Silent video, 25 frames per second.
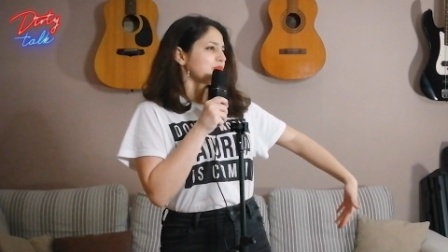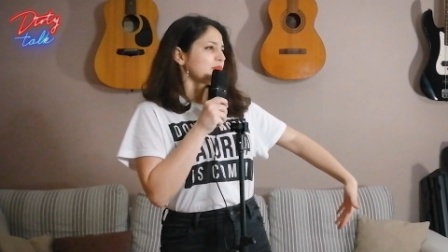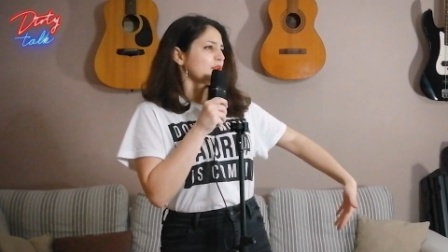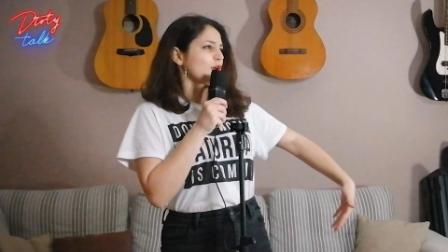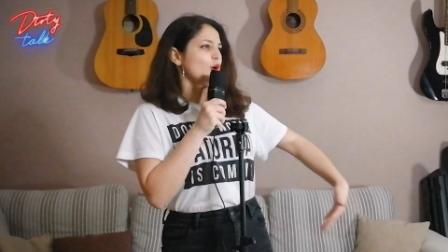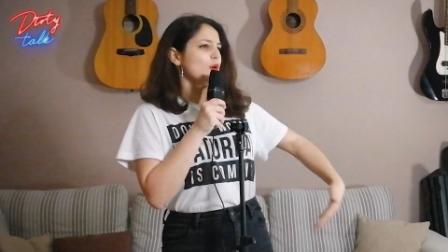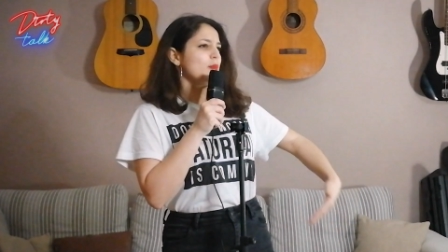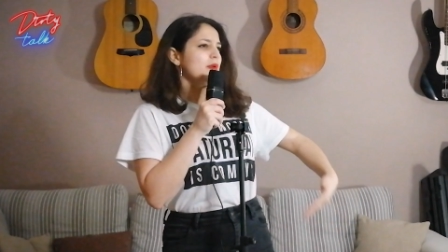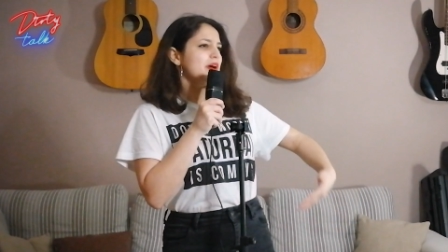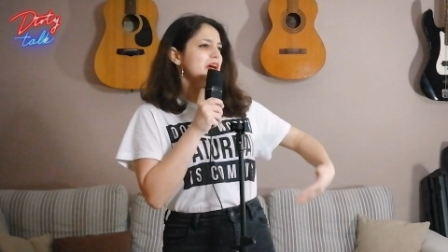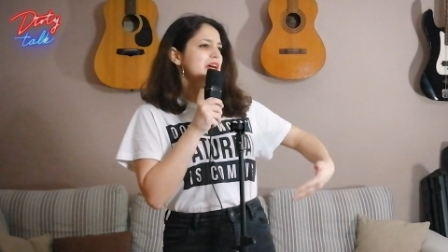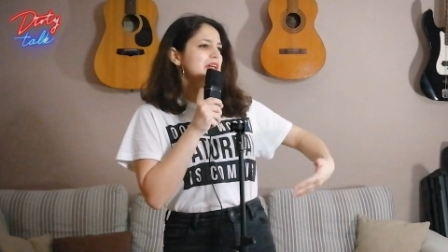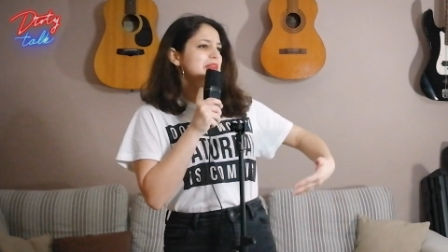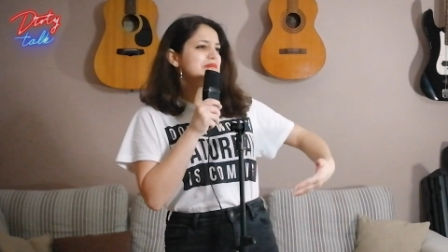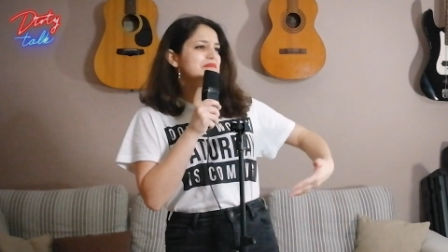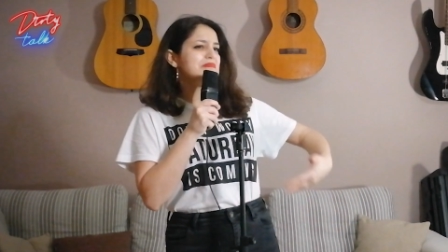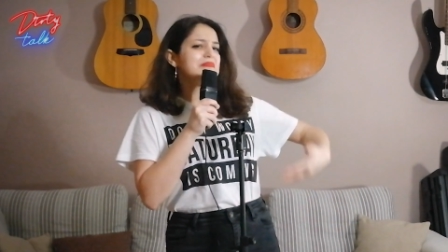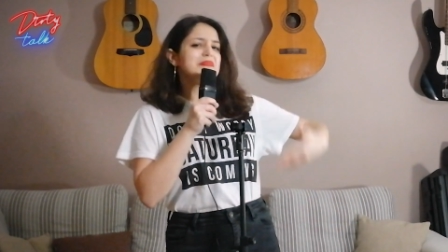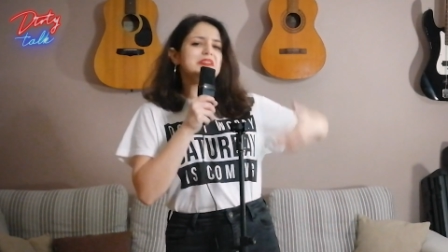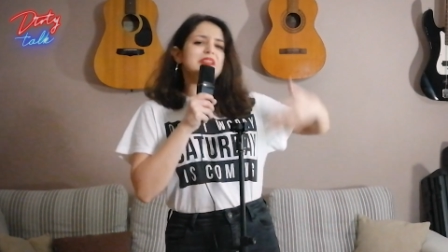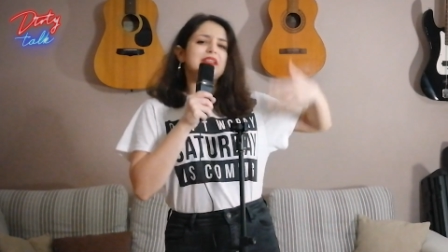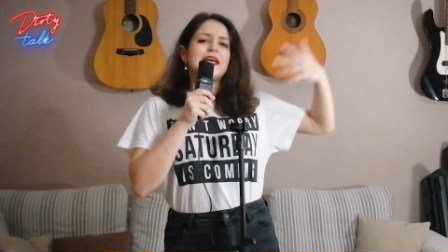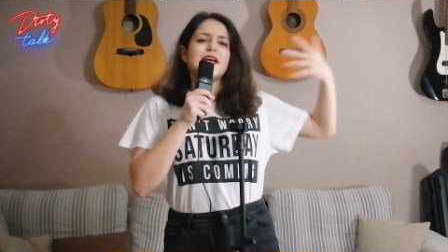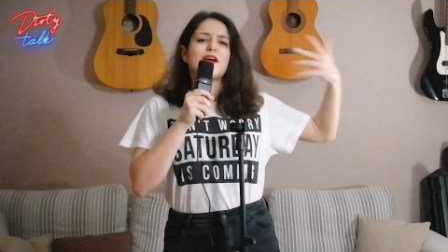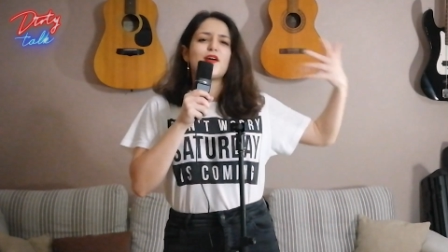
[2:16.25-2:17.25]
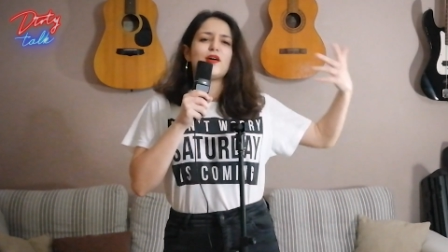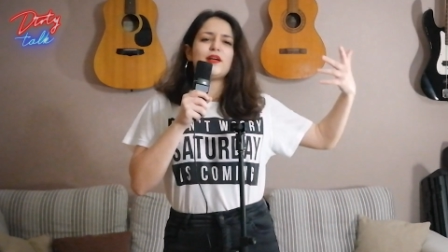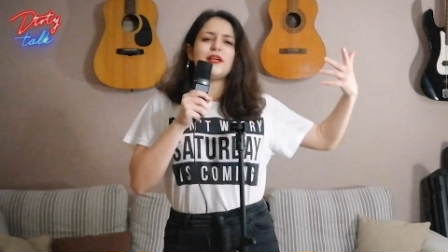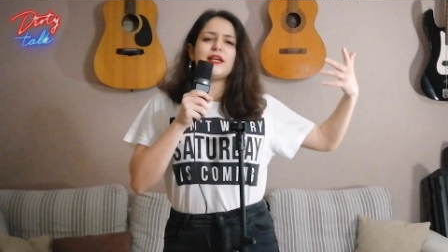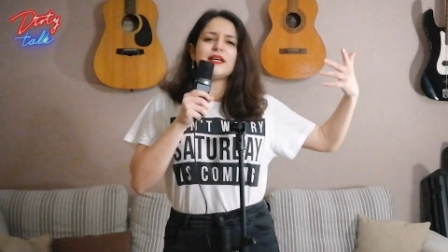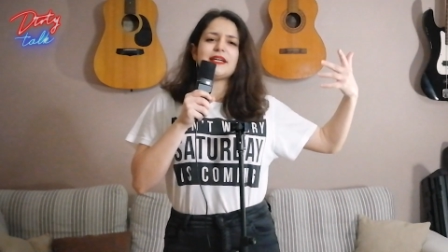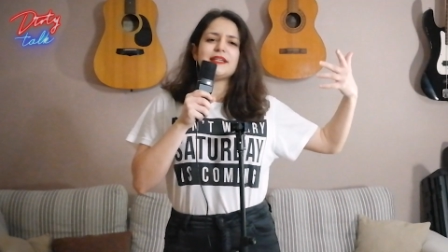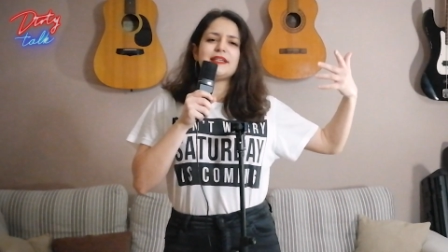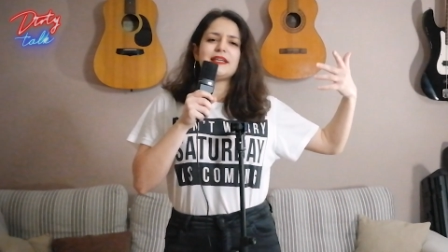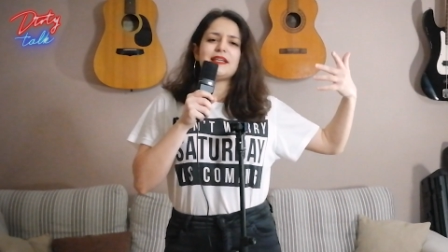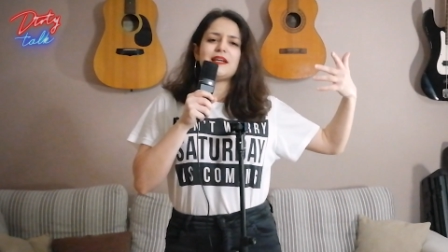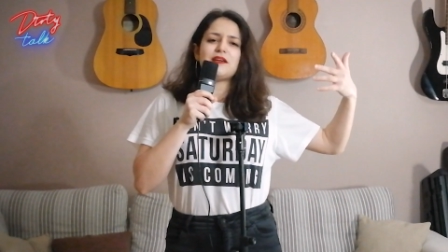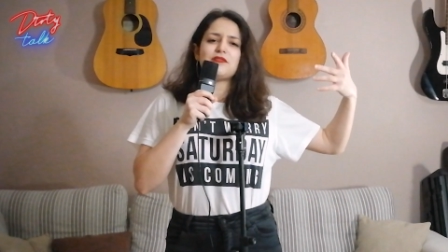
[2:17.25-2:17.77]
come dei
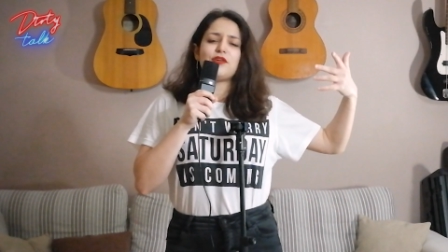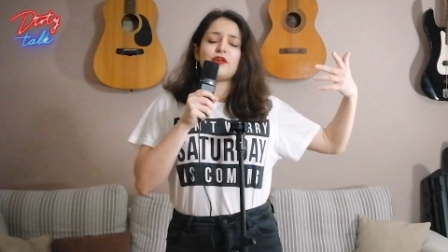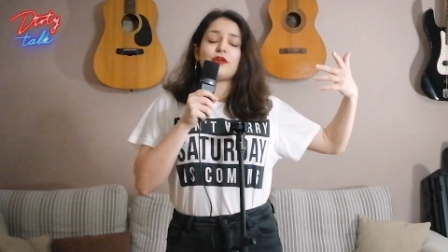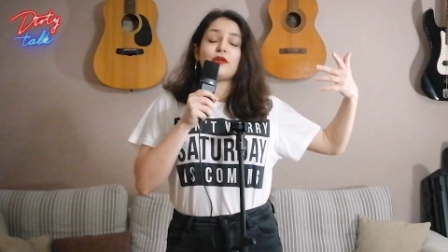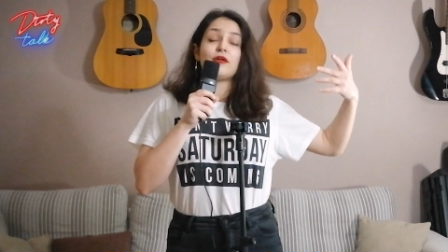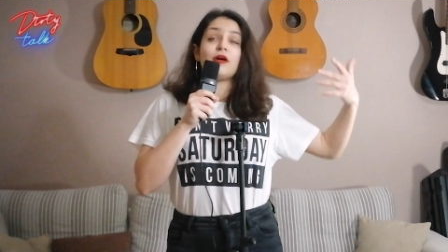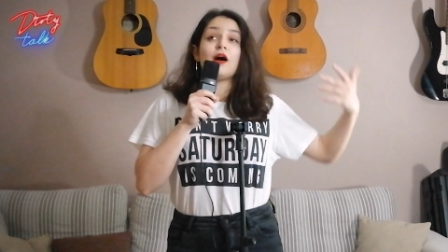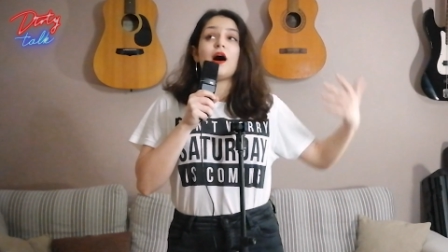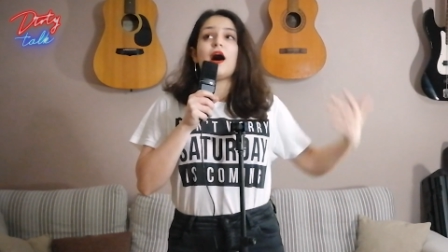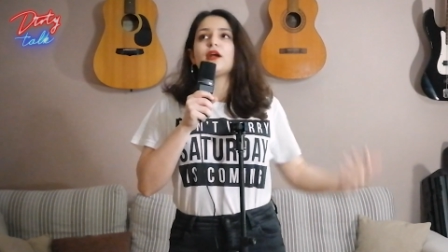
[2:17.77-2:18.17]
colleghi di lavoro.